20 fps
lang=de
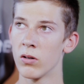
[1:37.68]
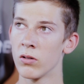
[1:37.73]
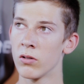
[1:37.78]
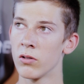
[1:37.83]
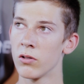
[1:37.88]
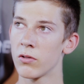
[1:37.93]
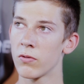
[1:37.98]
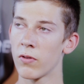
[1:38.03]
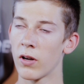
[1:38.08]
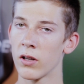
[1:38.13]

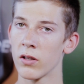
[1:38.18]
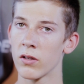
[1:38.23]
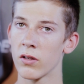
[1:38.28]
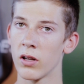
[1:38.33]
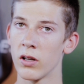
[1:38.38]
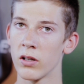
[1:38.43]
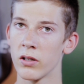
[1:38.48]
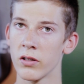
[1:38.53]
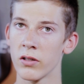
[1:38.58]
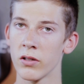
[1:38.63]
Und ich fand
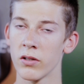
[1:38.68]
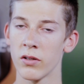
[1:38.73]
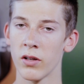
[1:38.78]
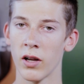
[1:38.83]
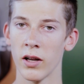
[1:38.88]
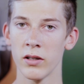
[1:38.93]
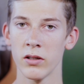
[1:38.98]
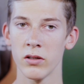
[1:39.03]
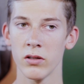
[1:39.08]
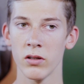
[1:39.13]
es halt
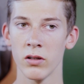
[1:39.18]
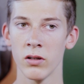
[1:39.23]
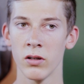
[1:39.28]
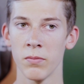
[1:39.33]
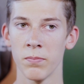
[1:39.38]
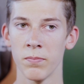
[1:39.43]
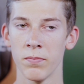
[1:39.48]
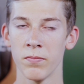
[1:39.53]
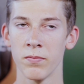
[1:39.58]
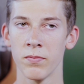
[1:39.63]
interessant,
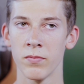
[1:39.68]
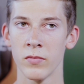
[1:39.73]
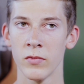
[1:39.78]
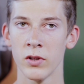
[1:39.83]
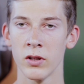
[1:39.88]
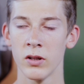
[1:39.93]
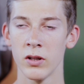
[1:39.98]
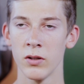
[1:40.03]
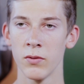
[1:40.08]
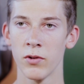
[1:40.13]
ähm,
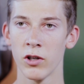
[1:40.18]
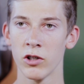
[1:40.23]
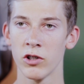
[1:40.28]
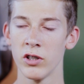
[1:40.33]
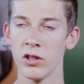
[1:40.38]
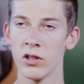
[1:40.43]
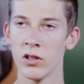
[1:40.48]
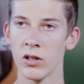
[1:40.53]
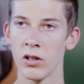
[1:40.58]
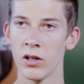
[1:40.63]
die
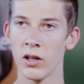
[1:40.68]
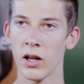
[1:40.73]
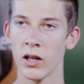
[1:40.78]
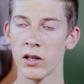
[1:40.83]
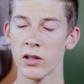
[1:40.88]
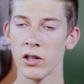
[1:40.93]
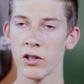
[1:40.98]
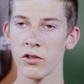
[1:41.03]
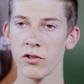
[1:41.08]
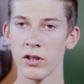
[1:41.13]
verschiedenen
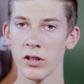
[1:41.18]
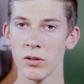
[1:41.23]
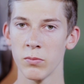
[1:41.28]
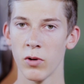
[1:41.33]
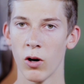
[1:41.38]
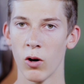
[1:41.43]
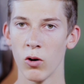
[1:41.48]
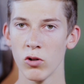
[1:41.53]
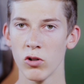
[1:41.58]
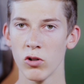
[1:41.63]
Lerntechniken mal